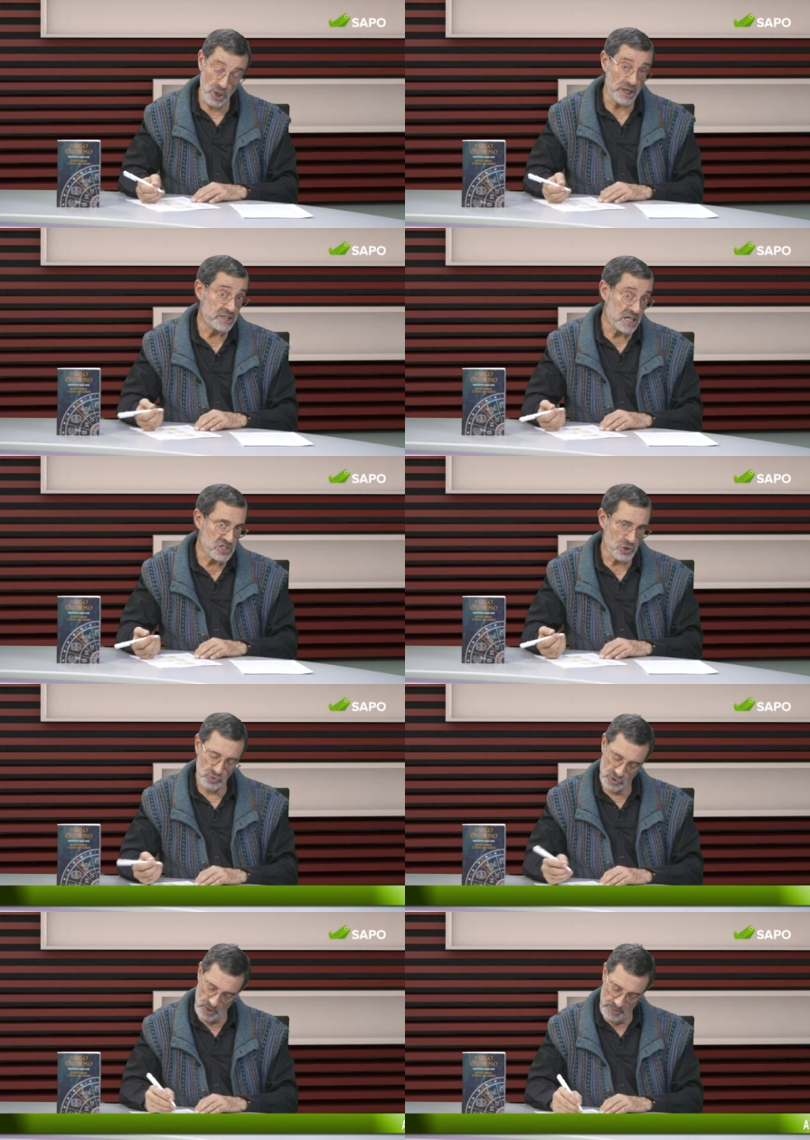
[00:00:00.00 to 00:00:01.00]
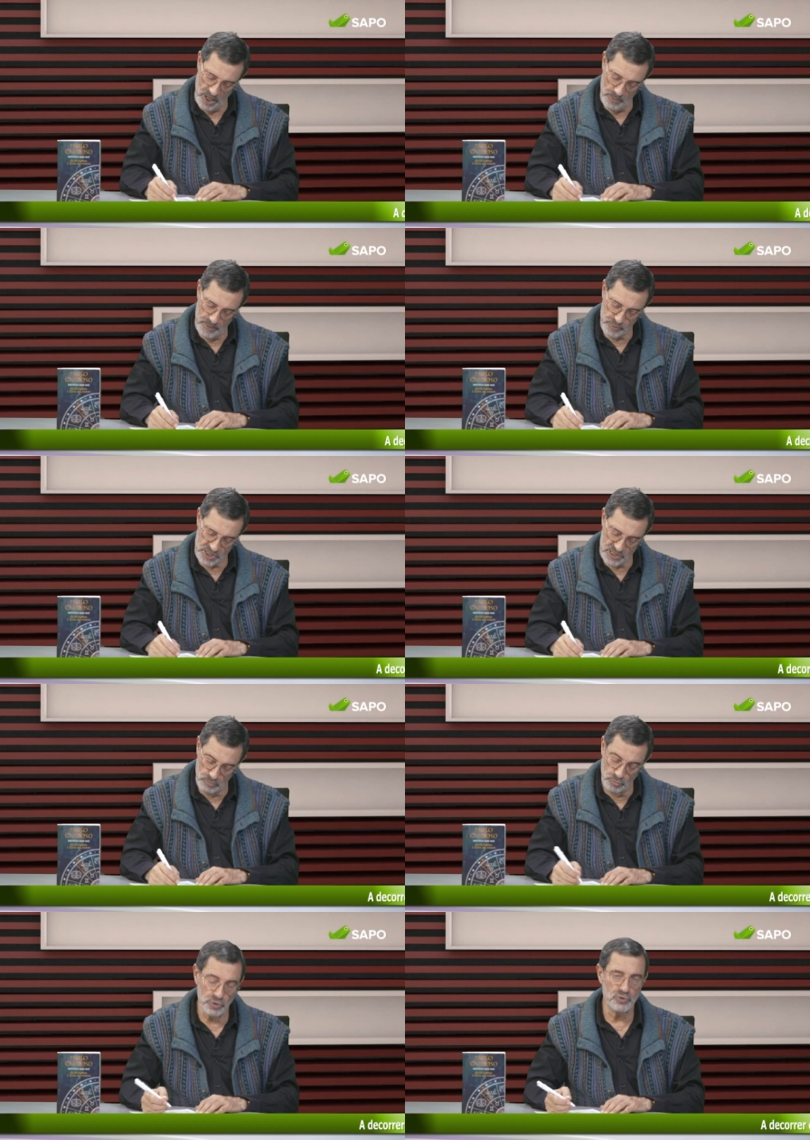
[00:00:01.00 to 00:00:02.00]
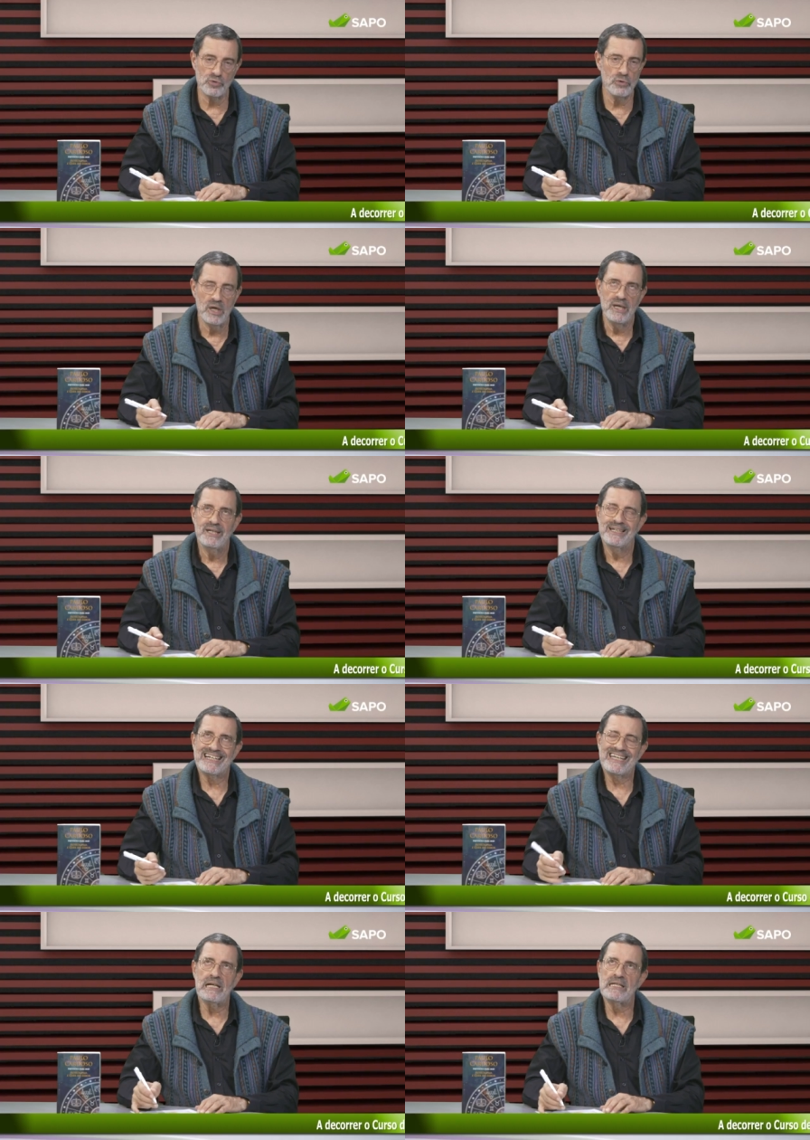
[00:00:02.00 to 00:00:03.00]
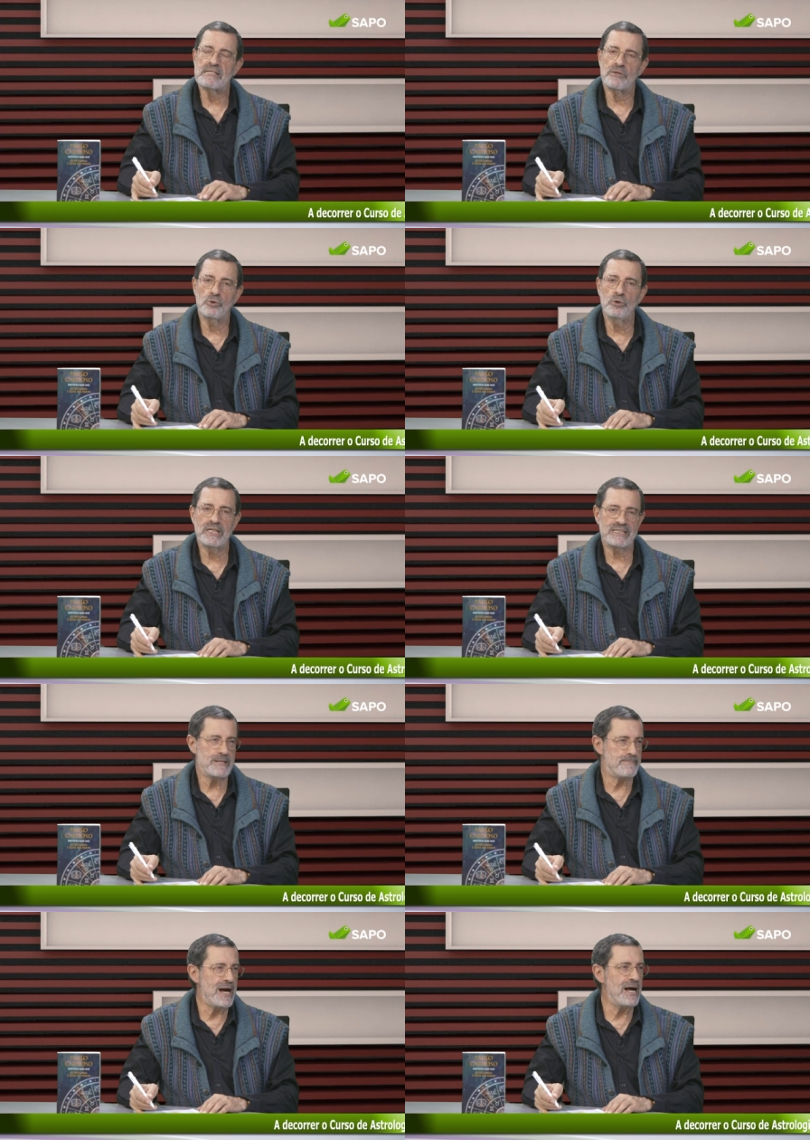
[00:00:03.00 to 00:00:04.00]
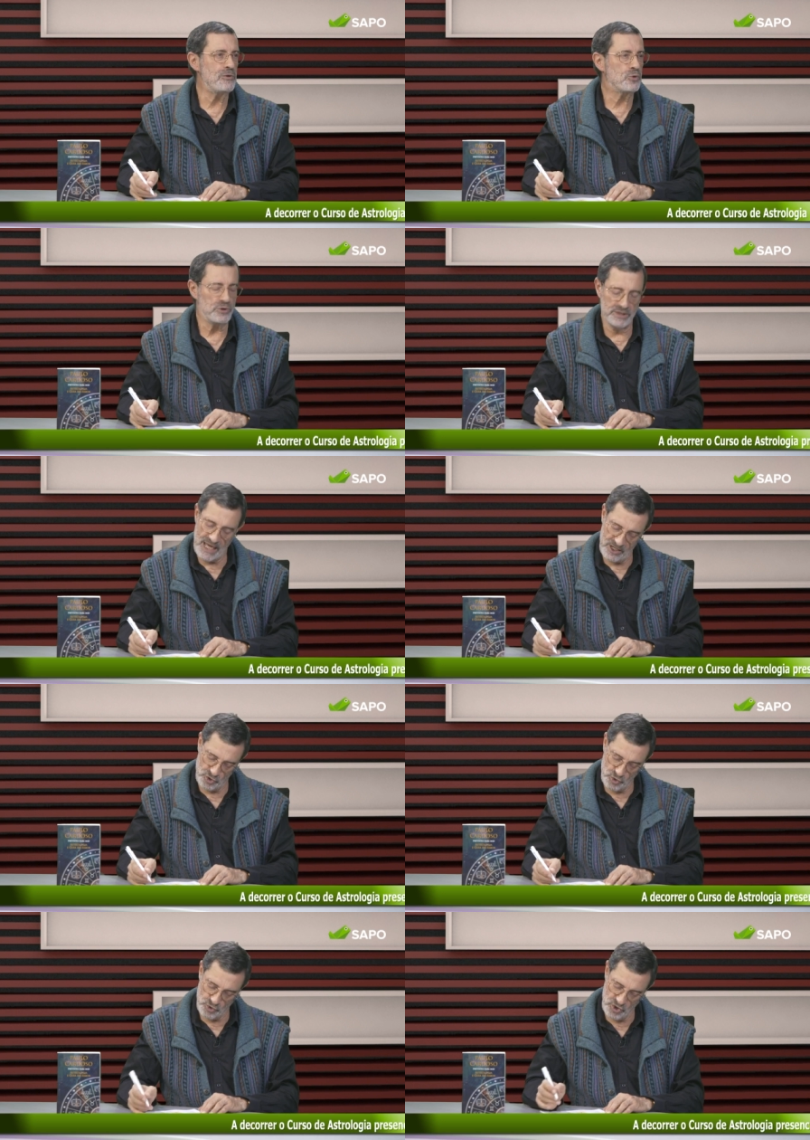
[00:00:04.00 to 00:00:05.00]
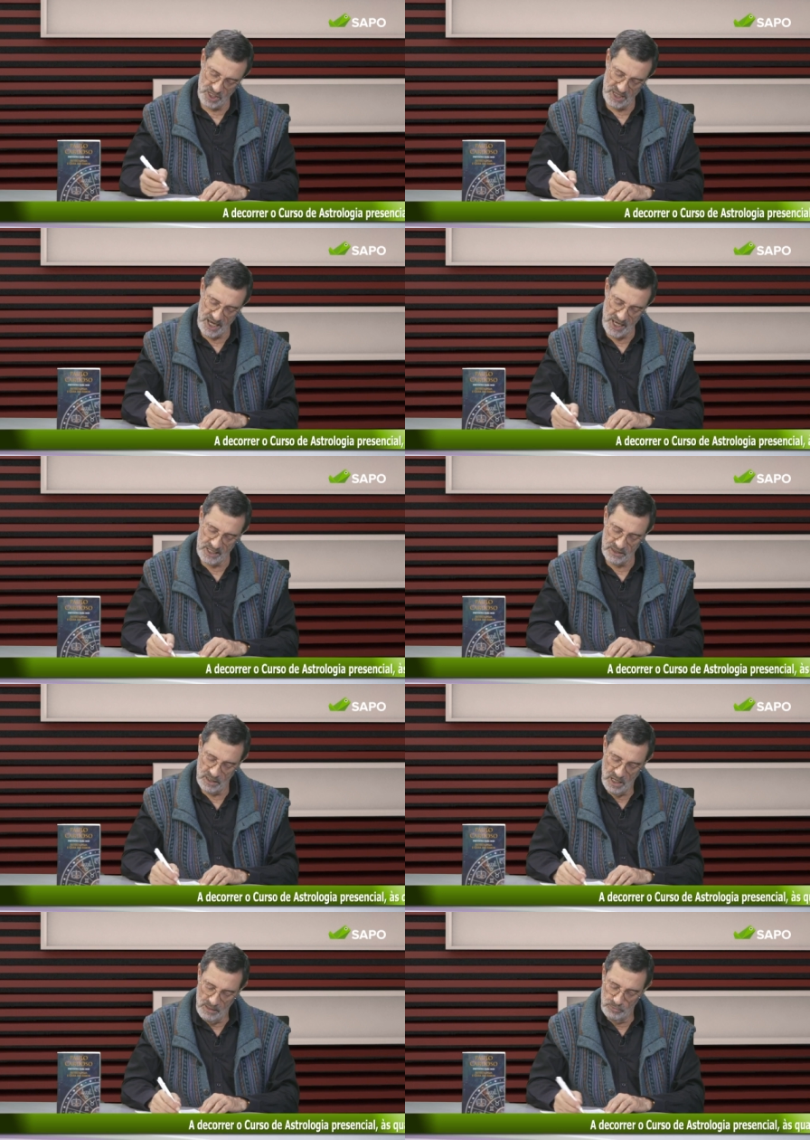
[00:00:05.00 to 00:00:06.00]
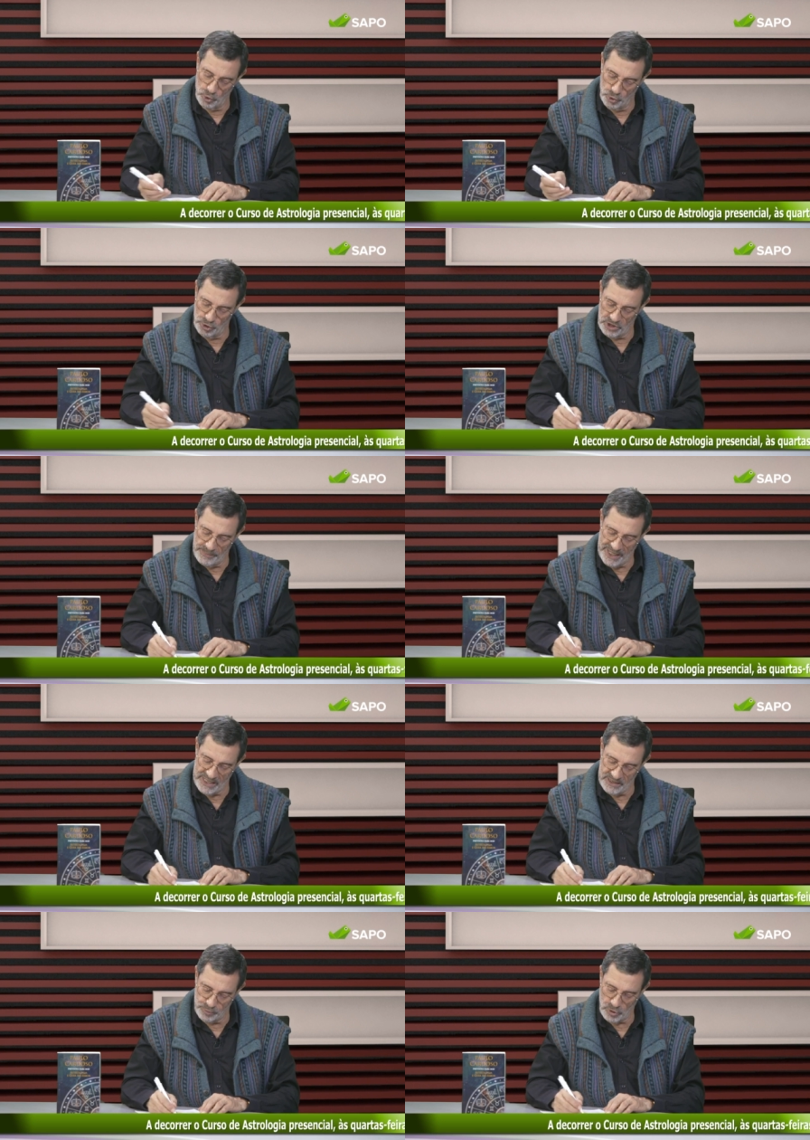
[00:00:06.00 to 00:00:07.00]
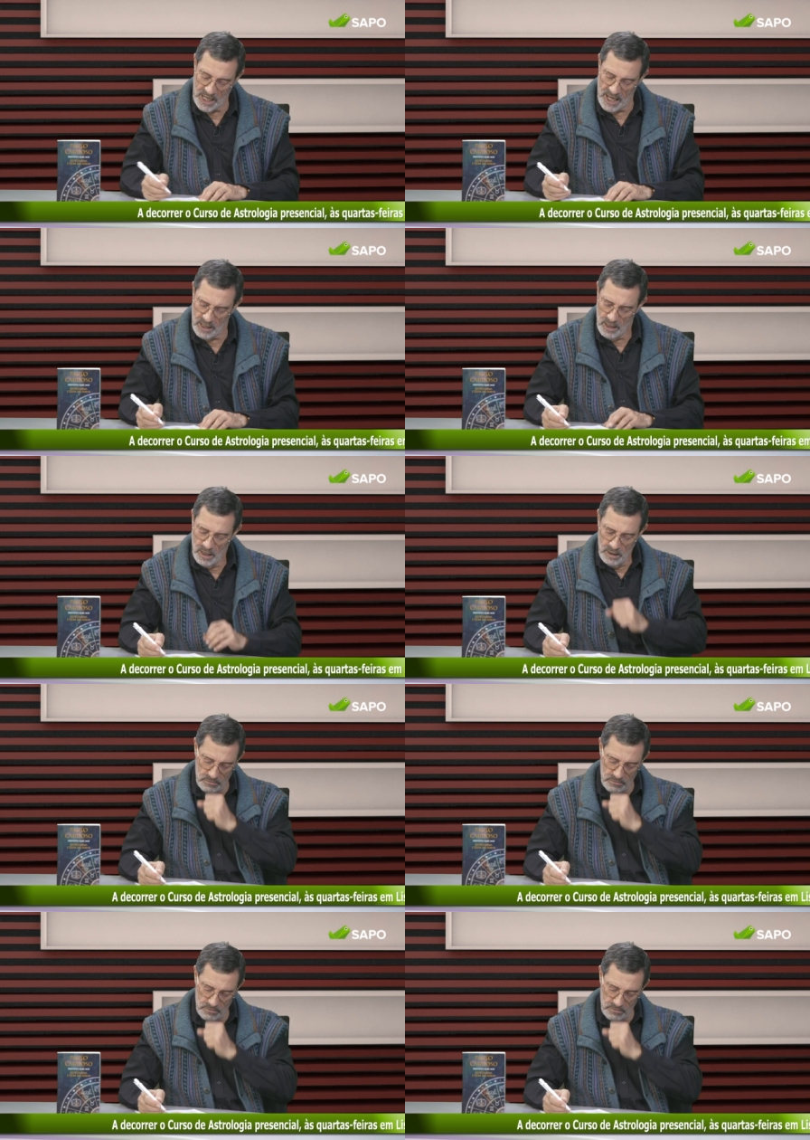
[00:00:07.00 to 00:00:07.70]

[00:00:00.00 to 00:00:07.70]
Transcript: o Sol em 10, que é, é uma, é uma posição muito eh, realizadora, trabalho, contactos, sociedade. Mercúrio também anda por lá.